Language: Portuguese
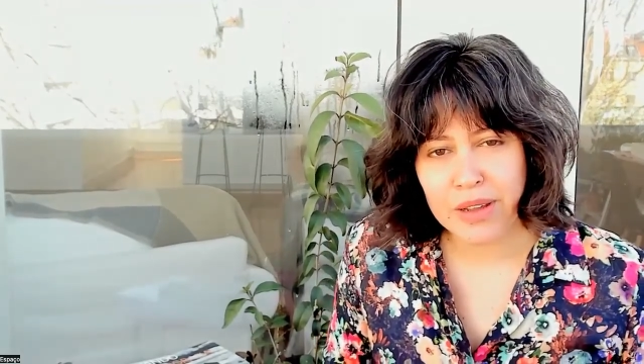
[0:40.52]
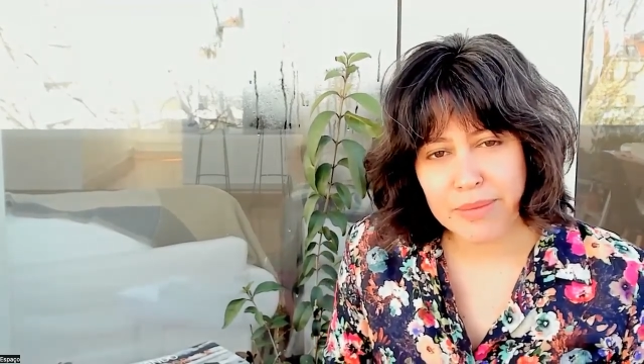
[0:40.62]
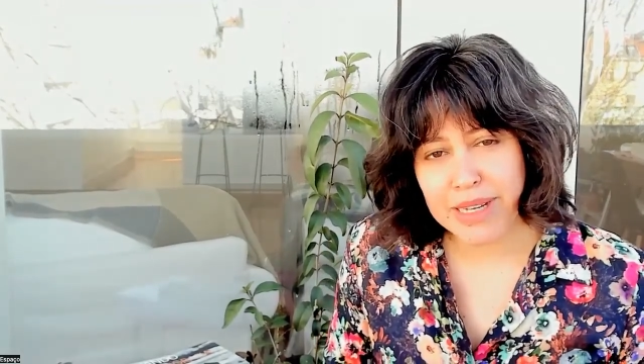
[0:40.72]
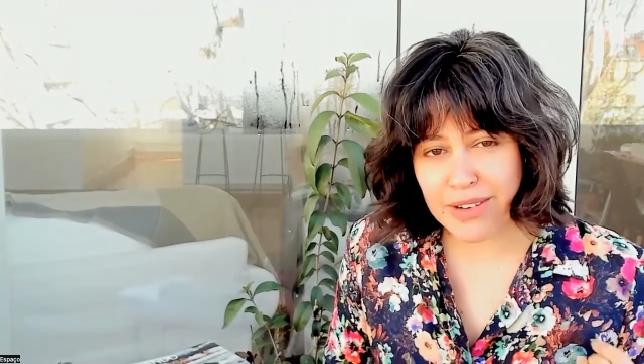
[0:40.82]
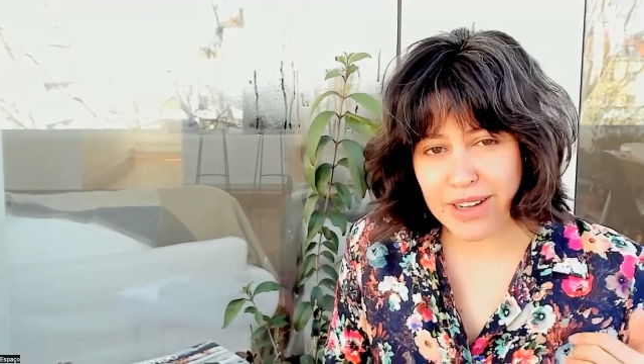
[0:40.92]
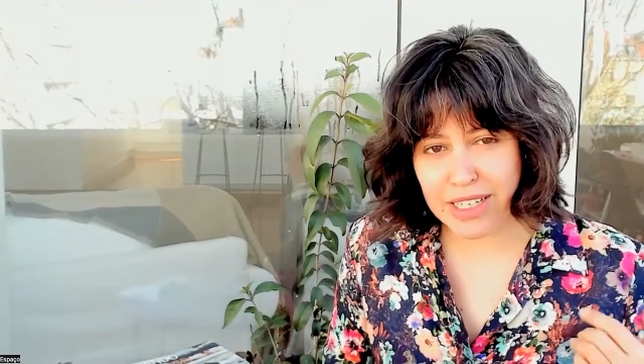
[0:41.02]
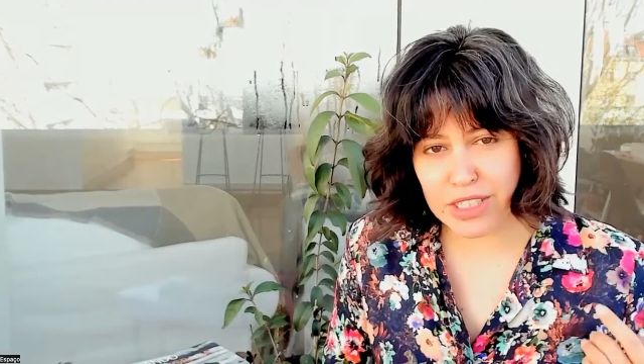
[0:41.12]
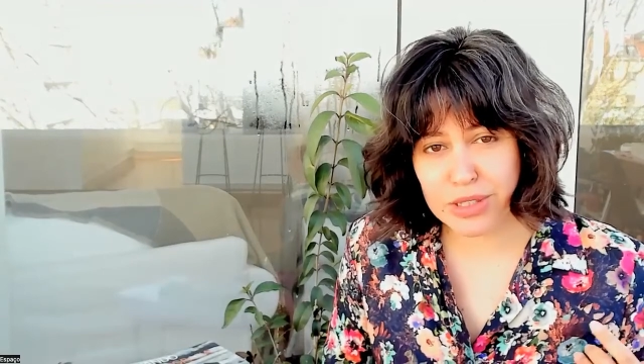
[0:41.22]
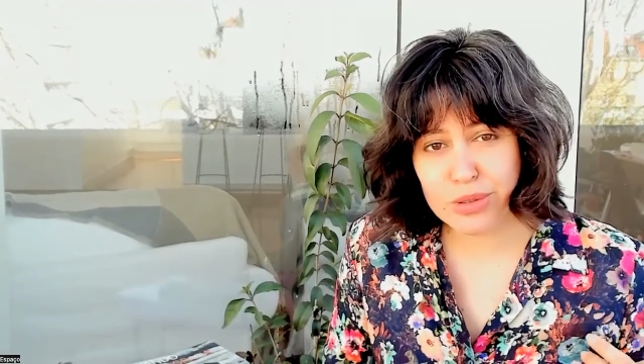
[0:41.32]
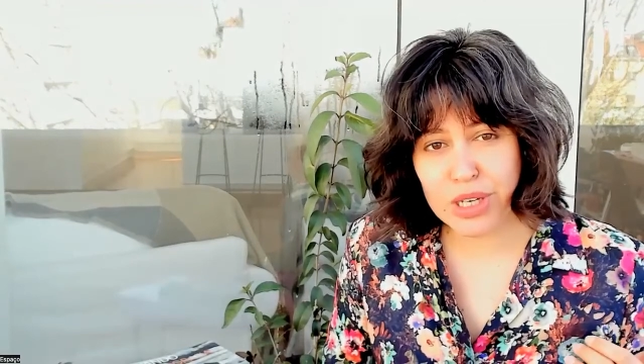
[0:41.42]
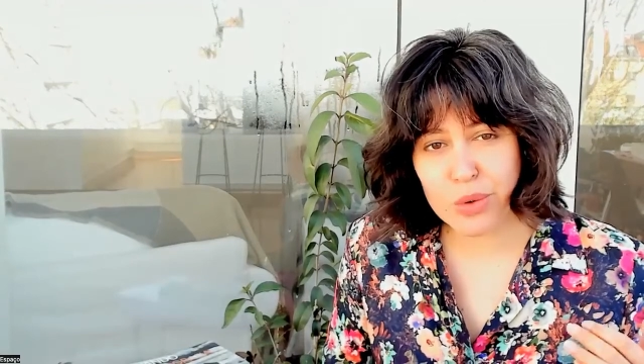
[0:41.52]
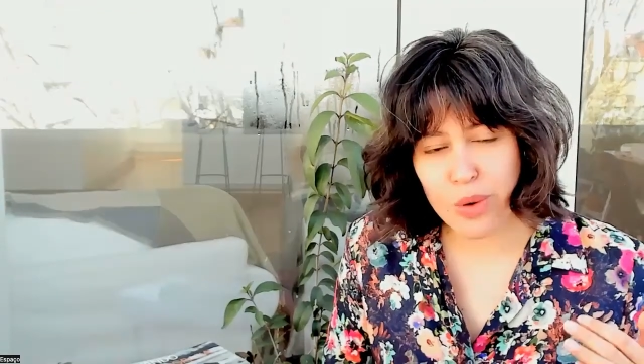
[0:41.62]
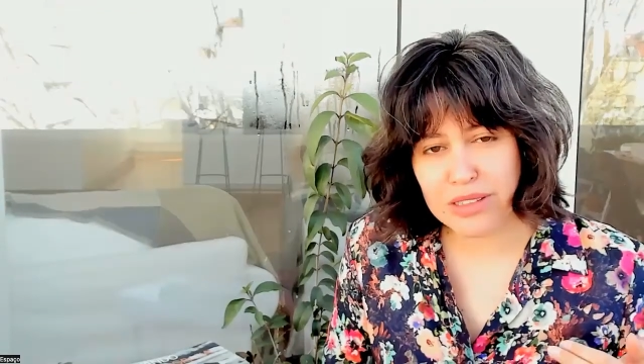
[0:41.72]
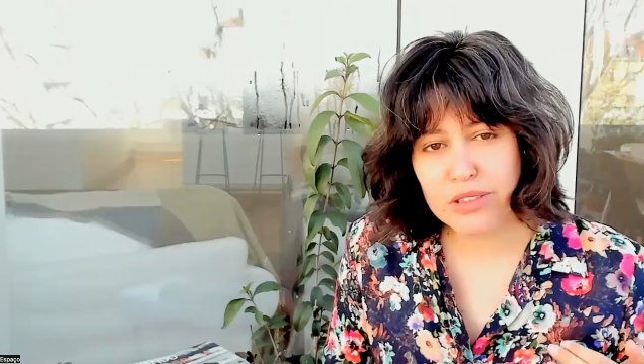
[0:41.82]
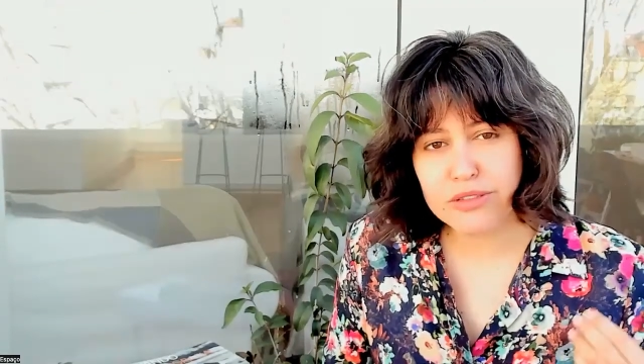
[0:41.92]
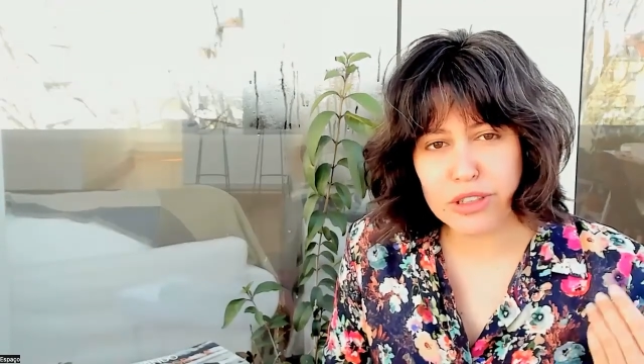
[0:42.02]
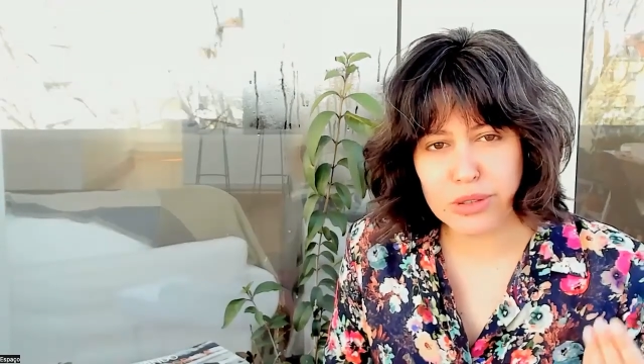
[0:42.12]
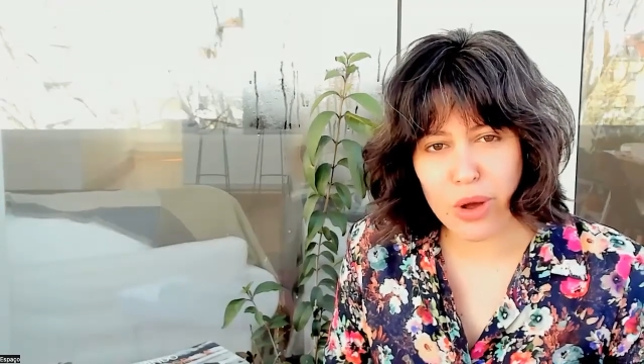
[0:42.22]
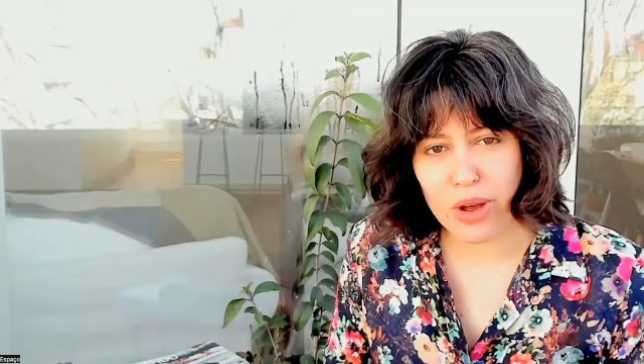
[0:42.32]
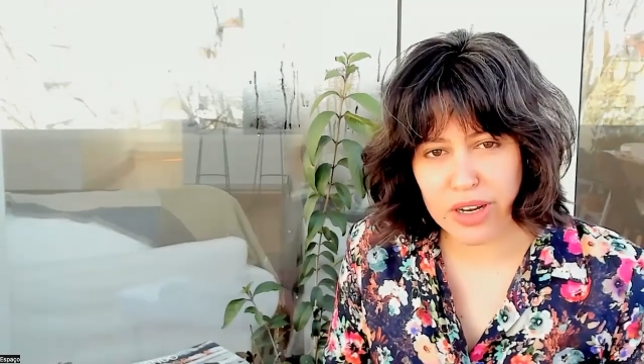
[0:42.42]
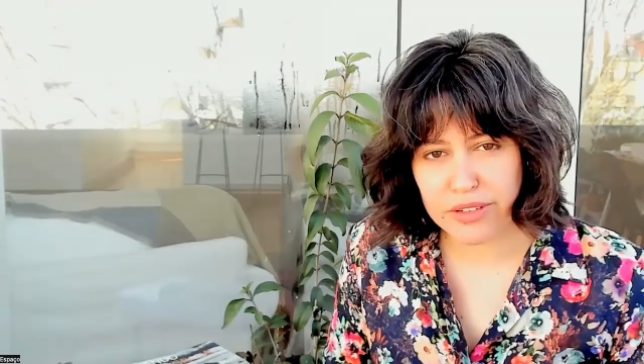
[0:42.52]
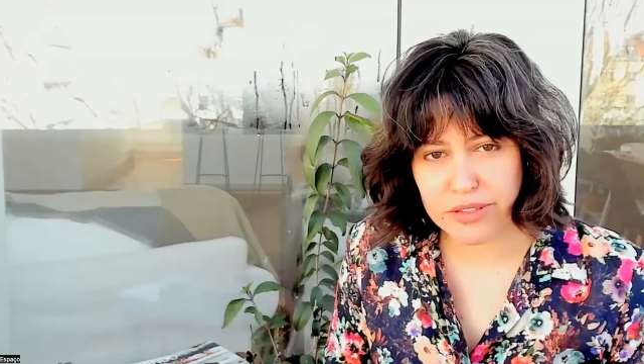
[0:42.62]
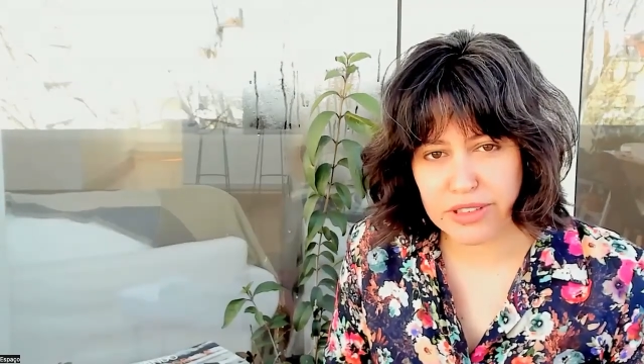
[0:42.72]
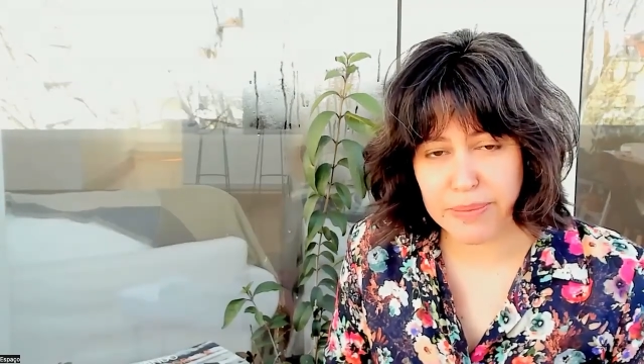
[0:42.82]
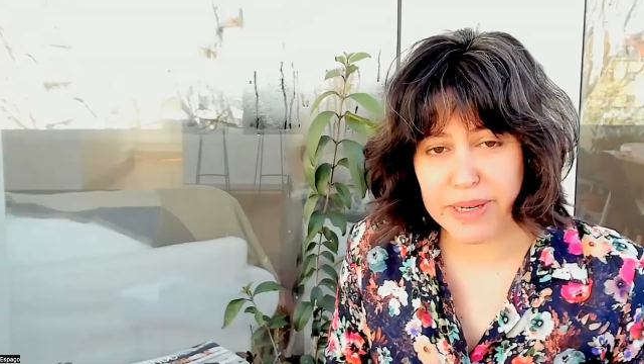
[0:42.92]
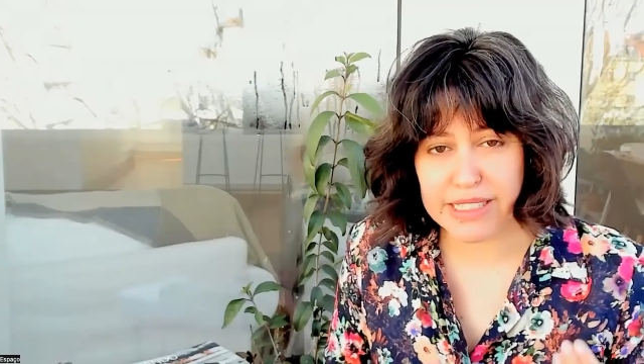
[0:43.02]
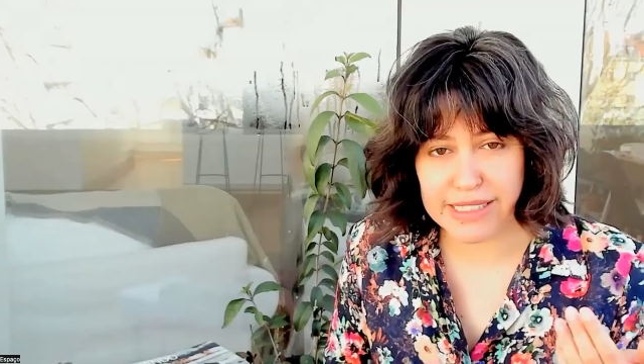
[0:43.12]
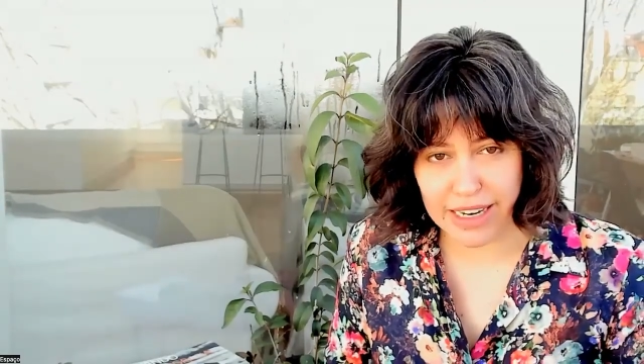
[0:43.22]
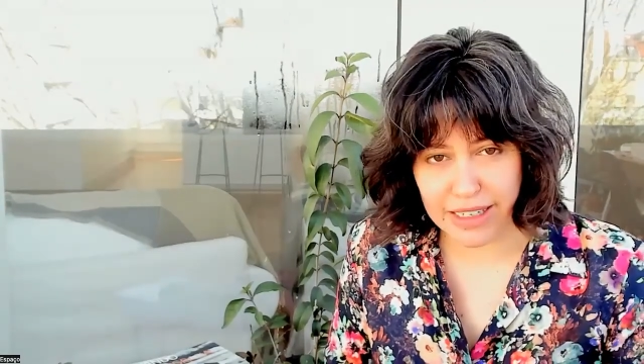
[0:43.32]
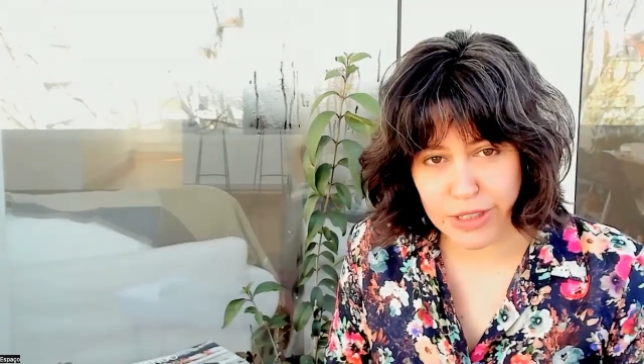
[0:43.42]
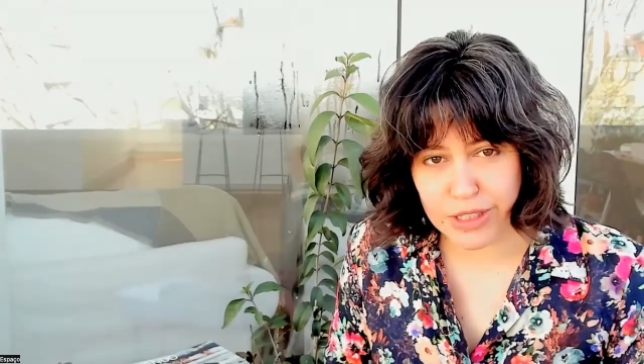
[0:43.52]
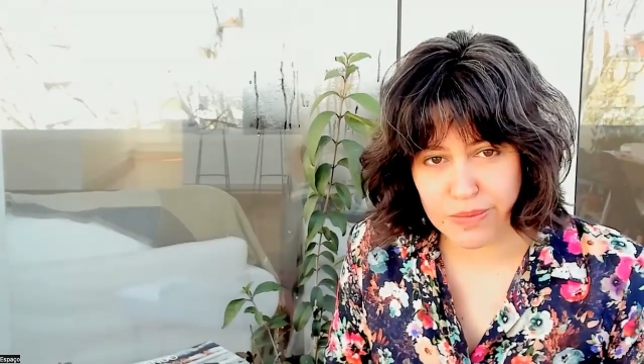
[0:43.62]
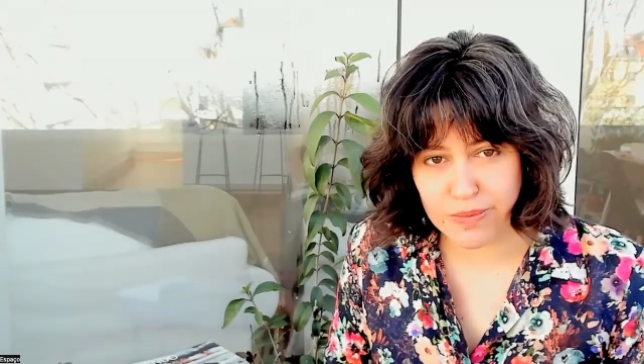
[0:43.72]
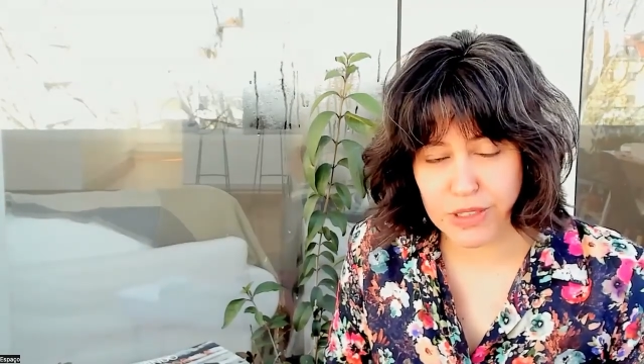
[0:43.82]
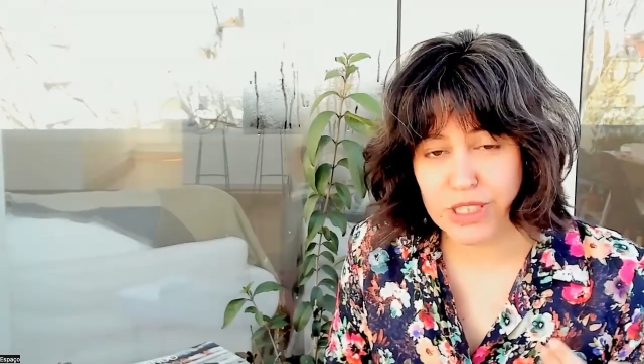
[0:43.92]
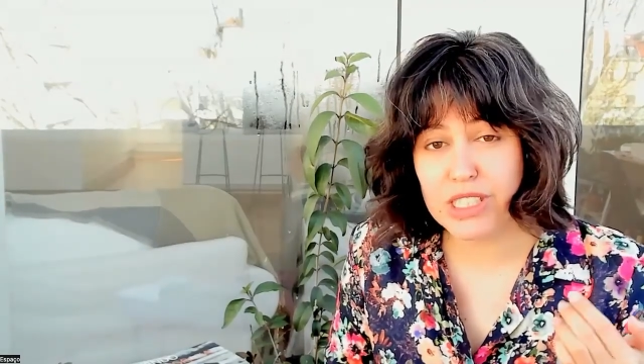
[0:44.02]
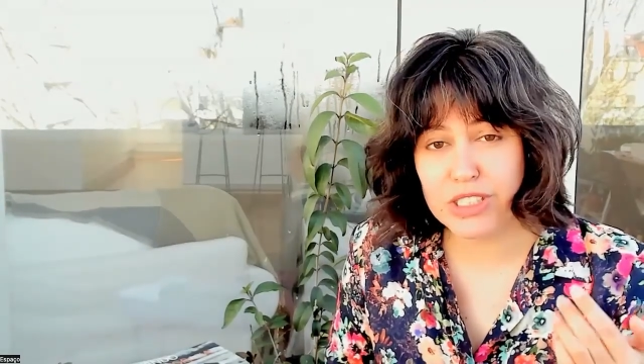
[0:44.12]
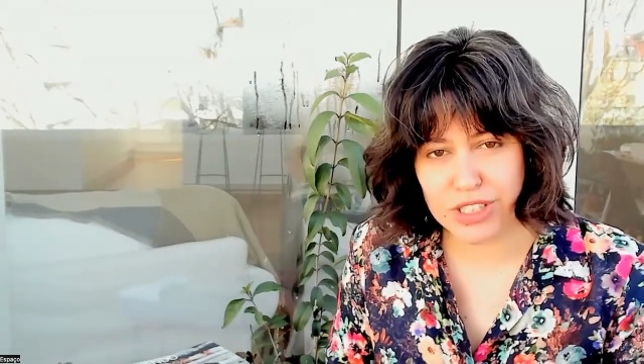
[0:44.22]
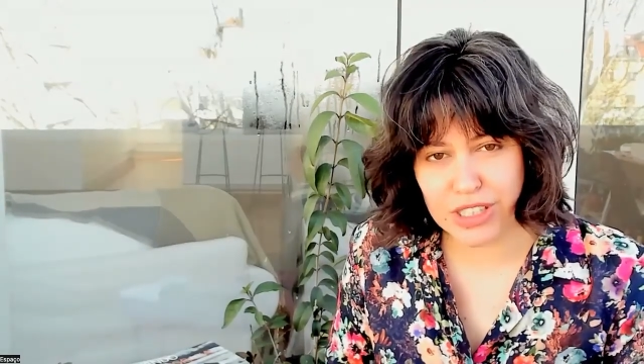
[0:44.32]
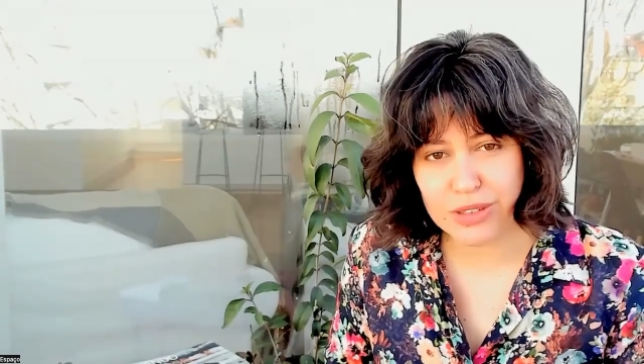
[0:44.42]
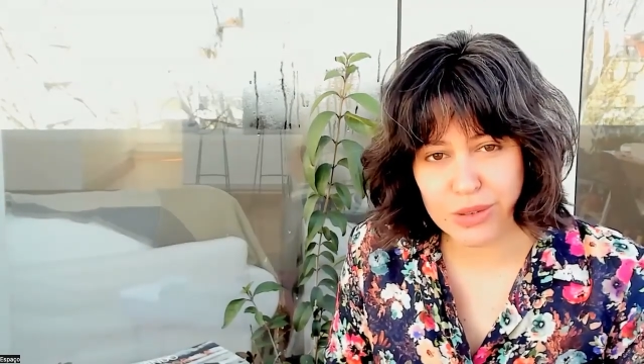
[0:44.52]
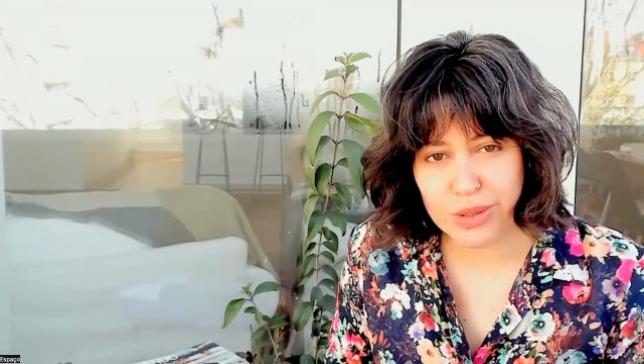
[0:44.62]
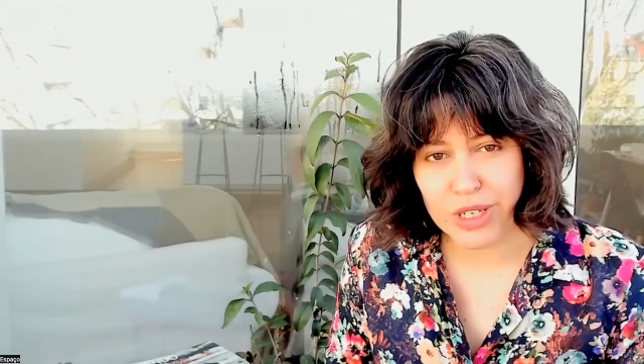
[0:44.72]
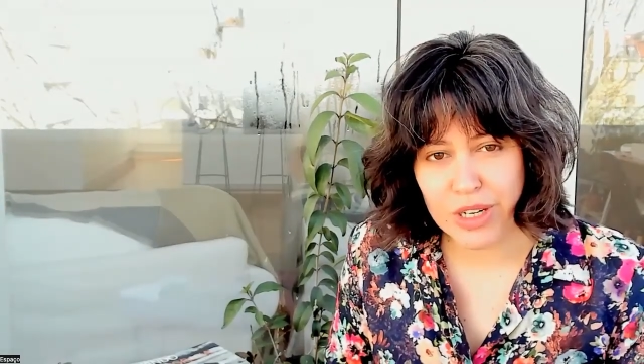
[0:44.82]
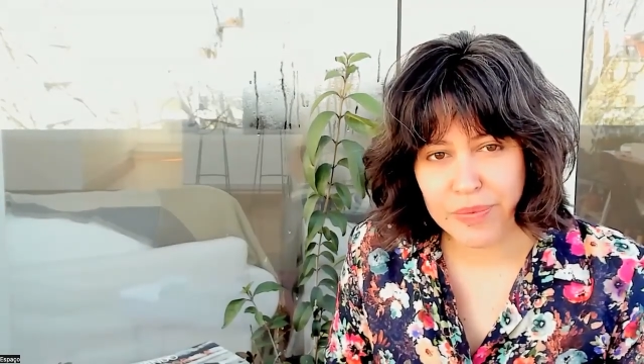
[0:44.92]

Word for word: Mas eu acredito que quando o fotógrafo está presente, dirigindo,